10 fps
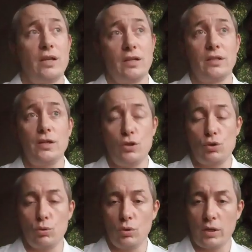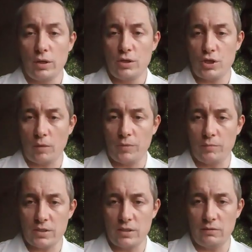а иногда и тяжелых
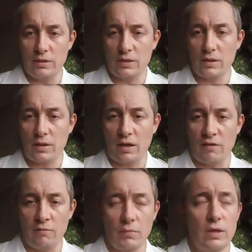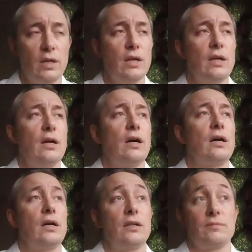черепно-мозговых травм.
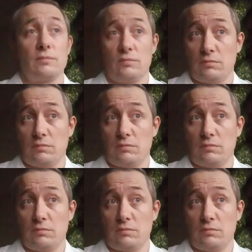А,